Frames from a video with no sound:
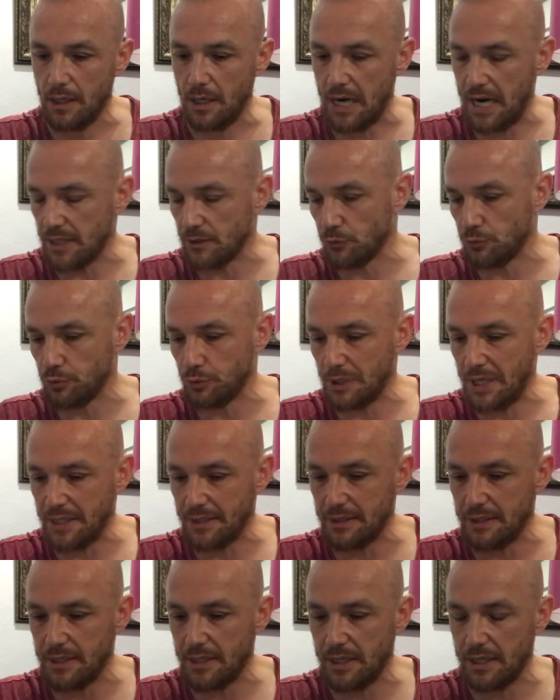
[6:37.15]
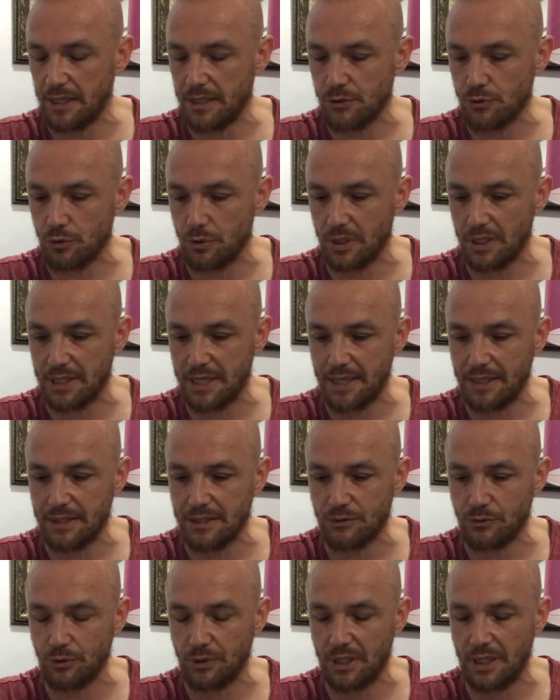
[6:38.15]
Arda Turan yine sonradan
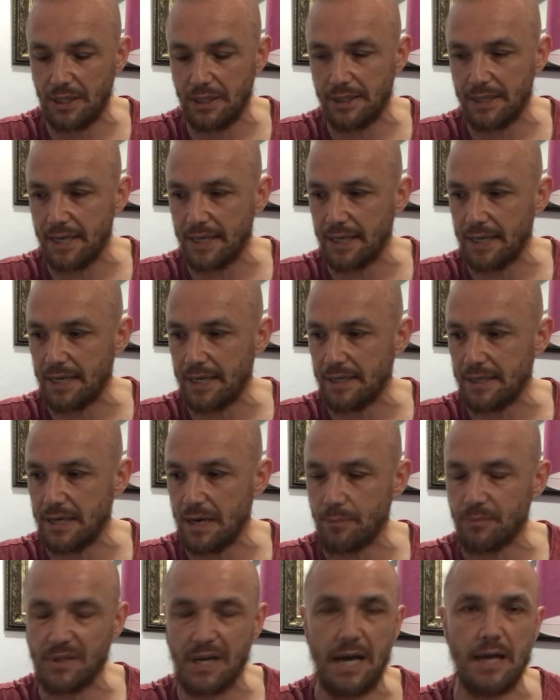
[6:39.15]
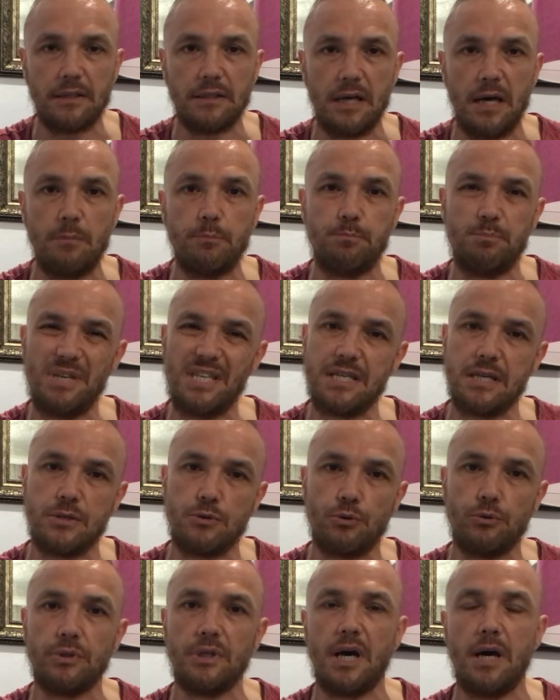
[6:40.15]
girdi oyuna elinden geleni yaptı. Arda bir
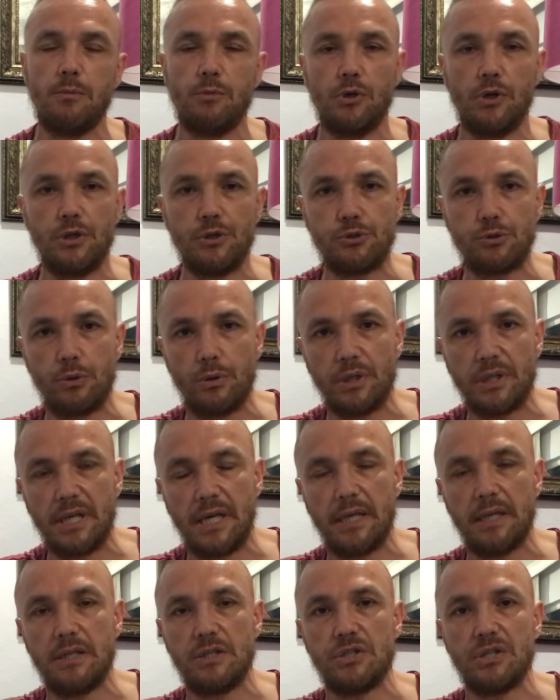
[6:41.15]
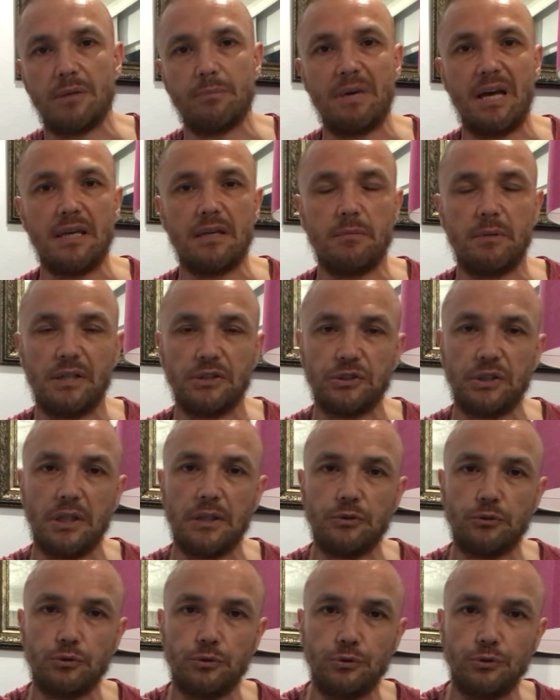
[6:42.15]
sezon daha böyle sonradan girecek. Belki
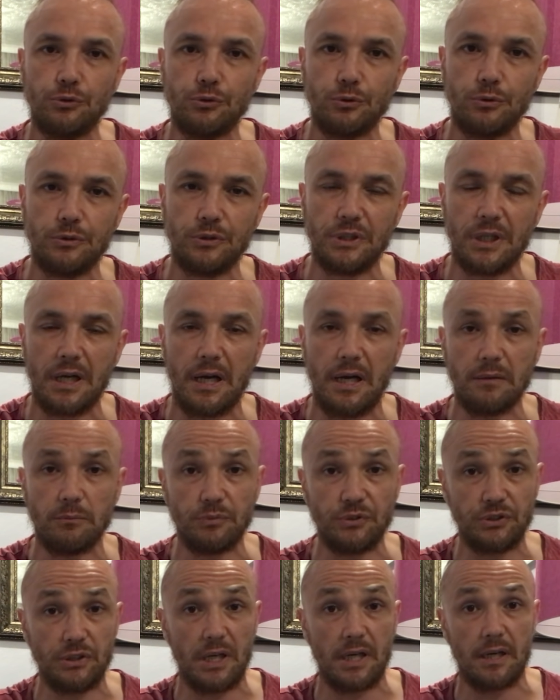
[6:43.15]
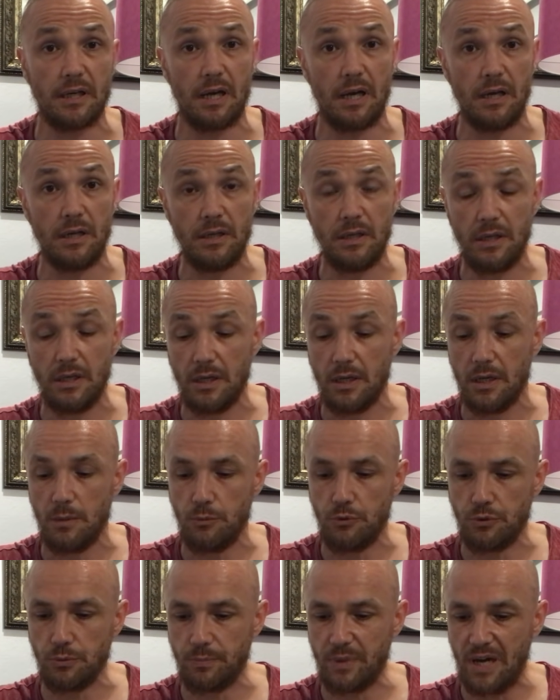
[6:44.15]
başlangıç oyuncusu olacak. 60 dakika
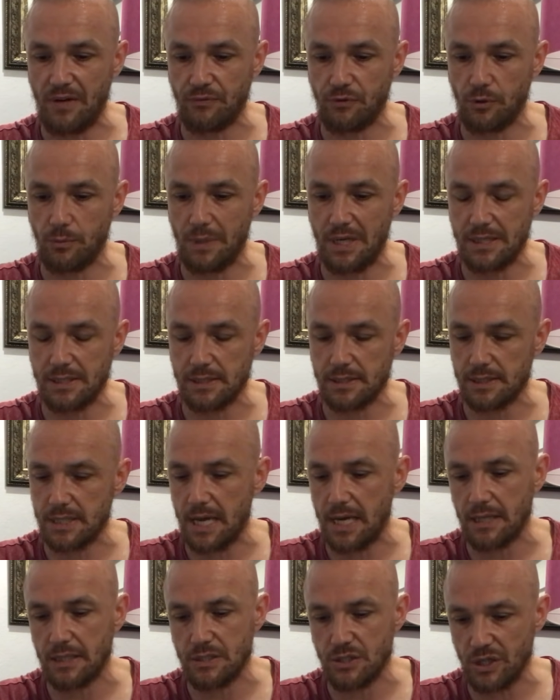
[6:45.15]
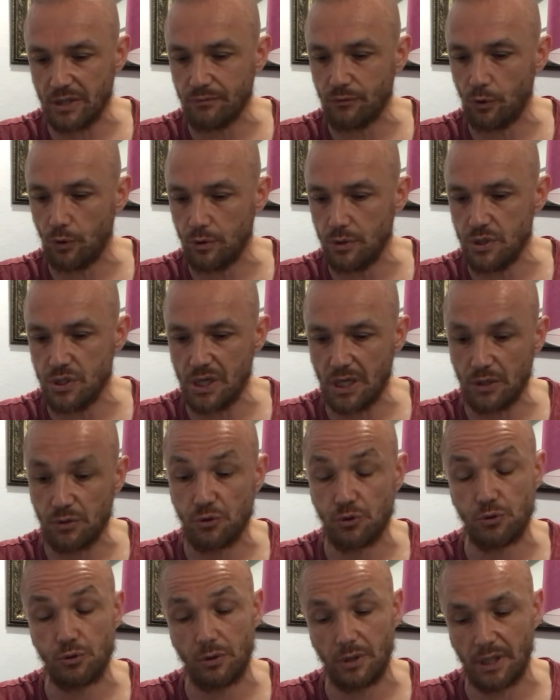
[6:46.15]
bütün performansını sergileyecek ve oynayacak.
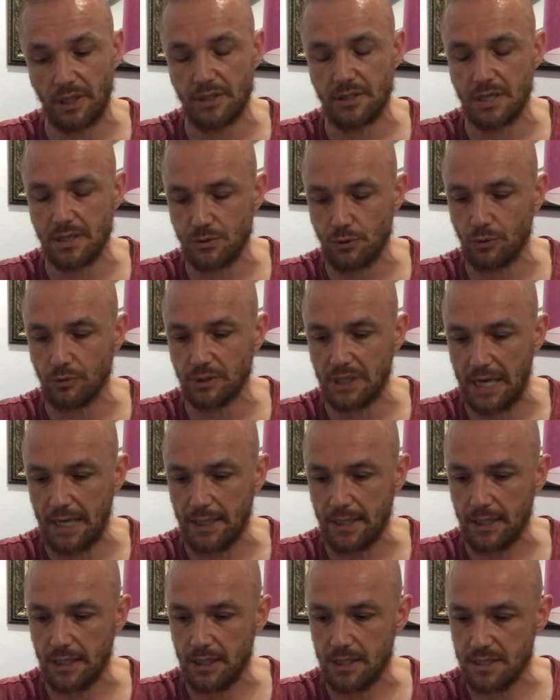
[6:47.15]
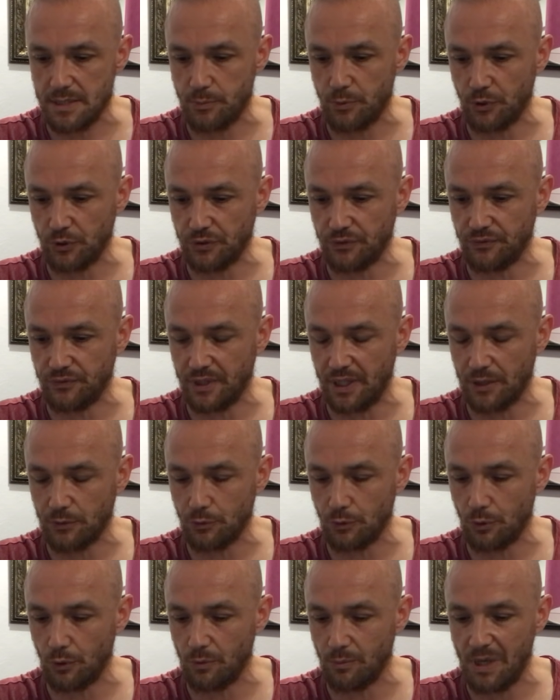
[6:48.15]
Sonraki sezonda sportif
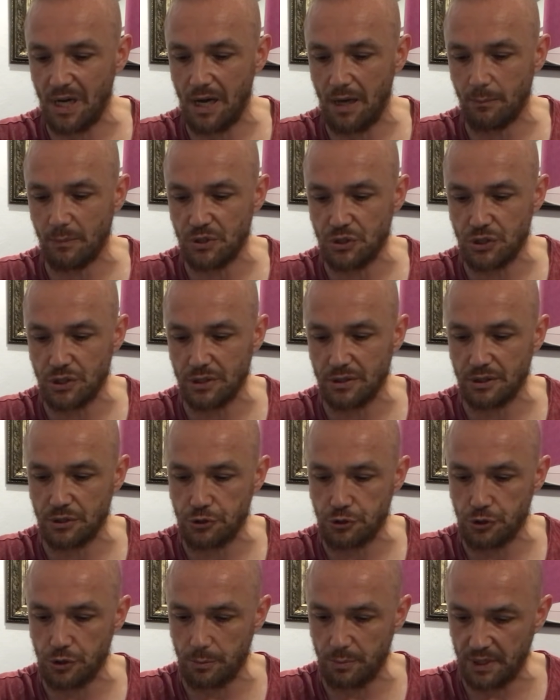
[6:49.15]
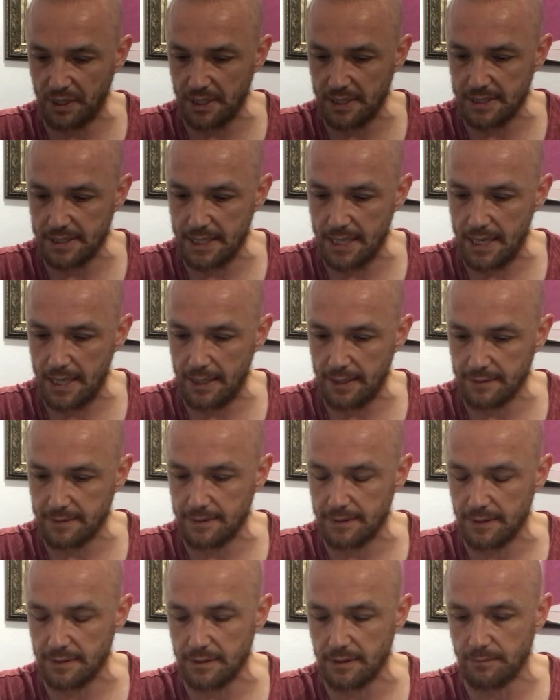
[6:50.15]
direktör olma amacı taşıyor. Bir kez daha
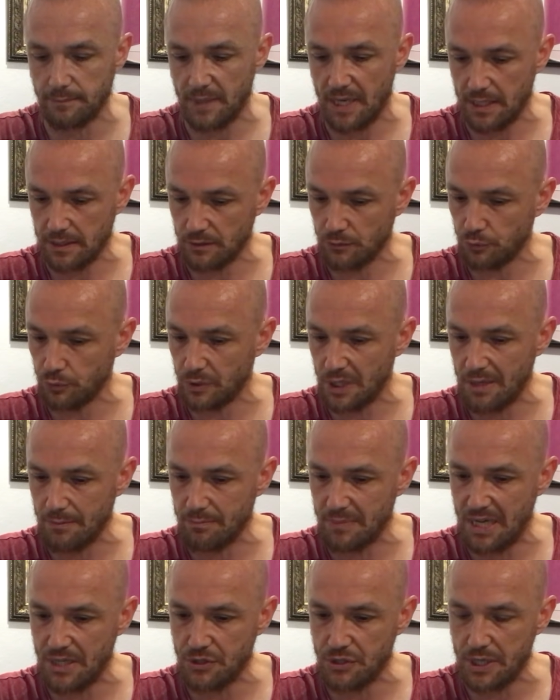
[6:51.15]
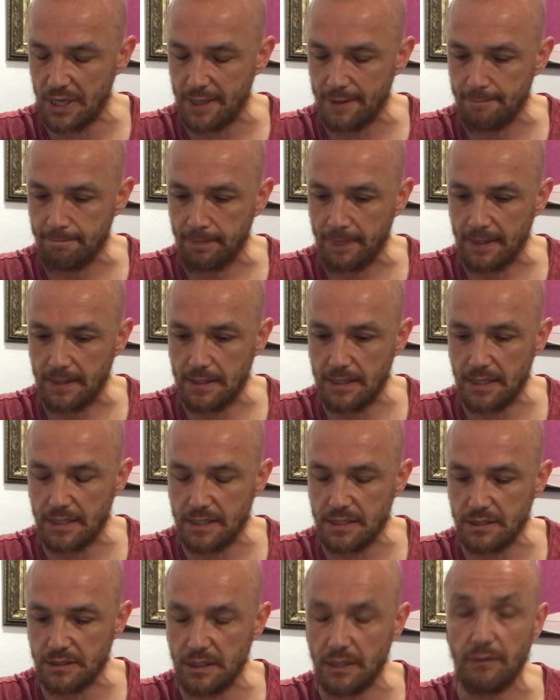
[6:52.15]
hatırlatalım. Arda Turan bence yine
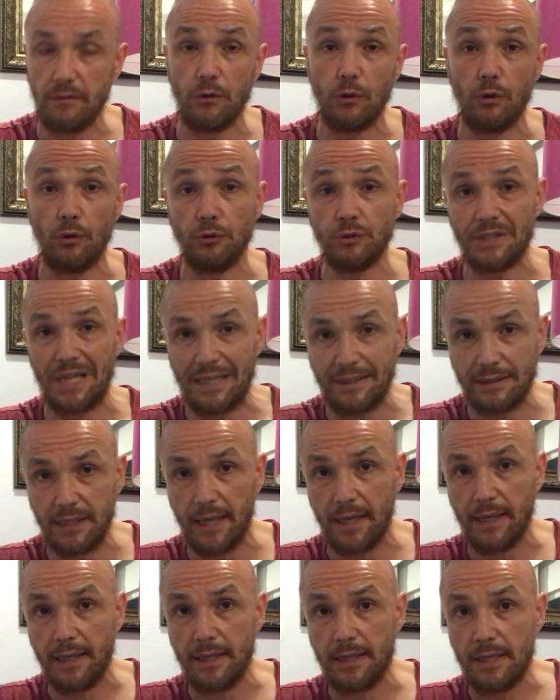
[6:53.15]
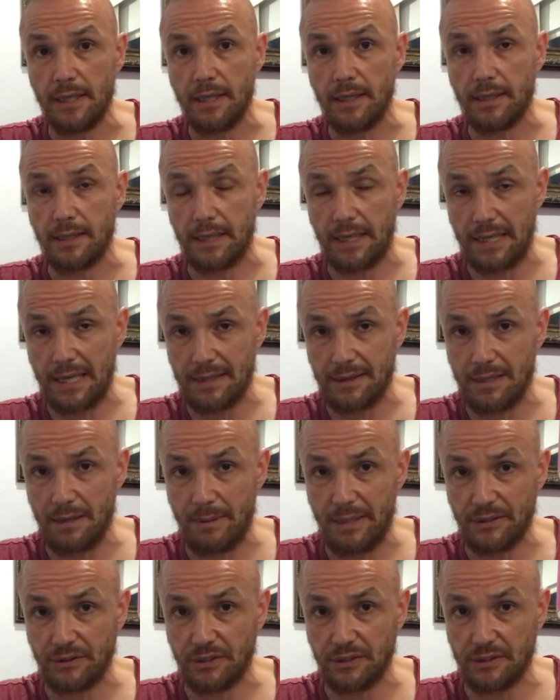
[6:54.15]
girdi. Özellikle kanatta
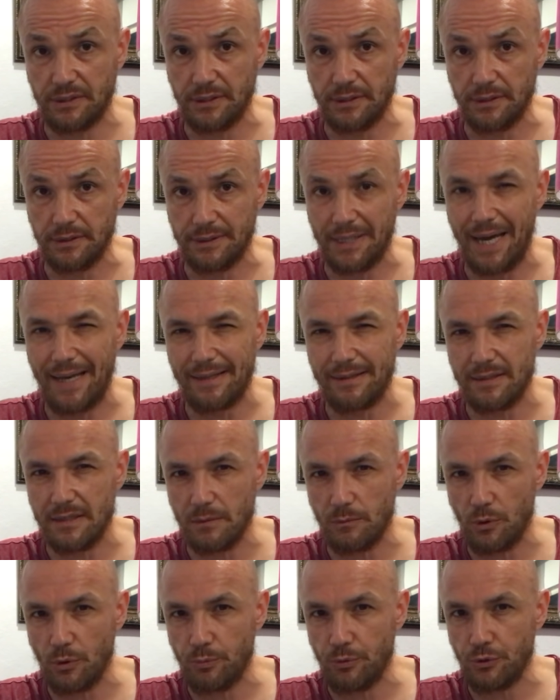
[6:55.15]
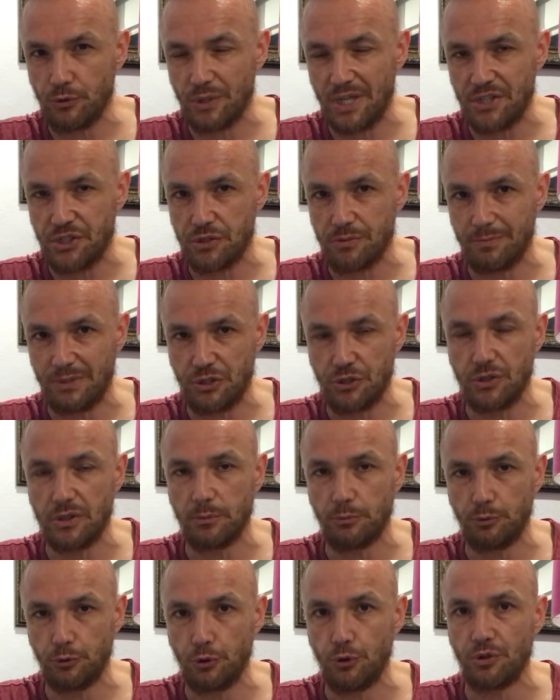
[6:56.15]
başladı. Yani Dinamo Bükreş
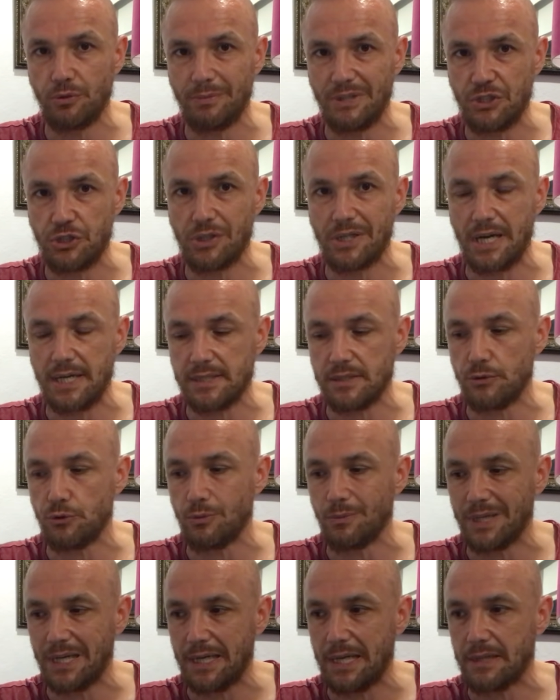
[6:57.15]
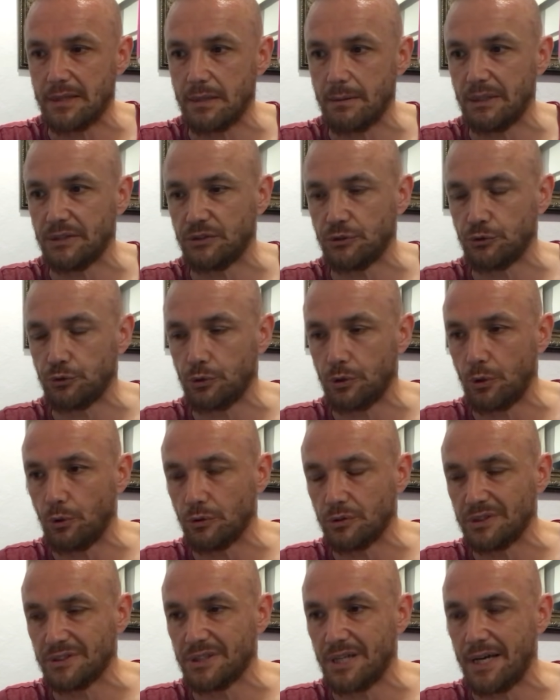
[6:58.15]
maçında bugünkü maçı kastediyorum. Kanatta başladı. Sonra
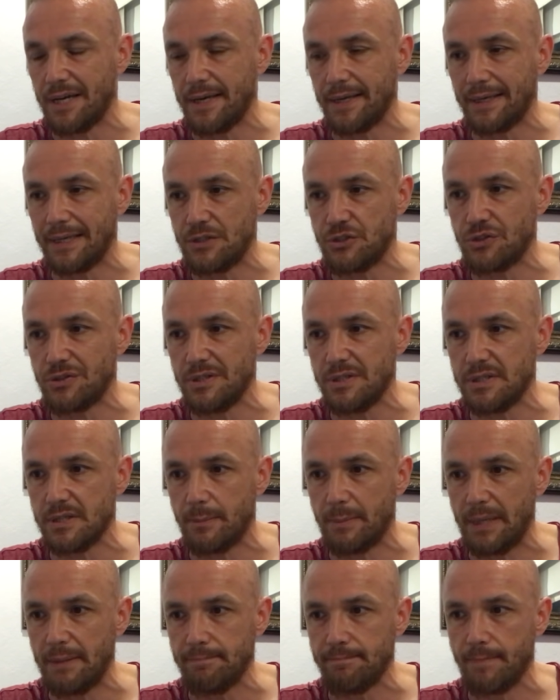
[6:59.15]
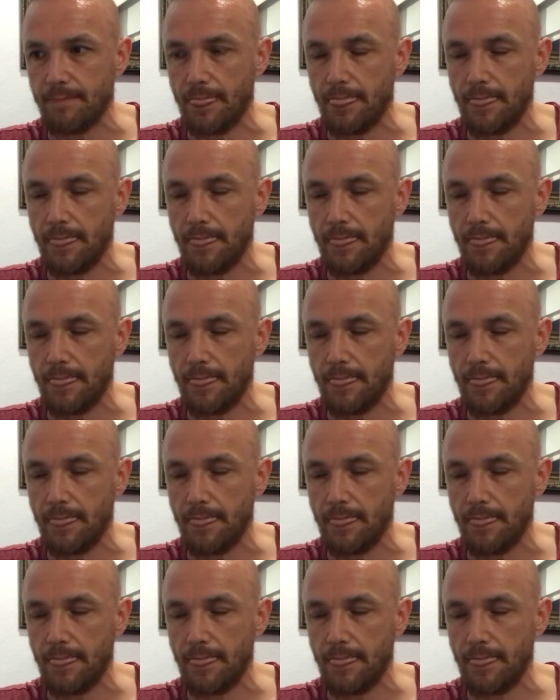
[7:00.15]
orta sahaya geçtiği zaman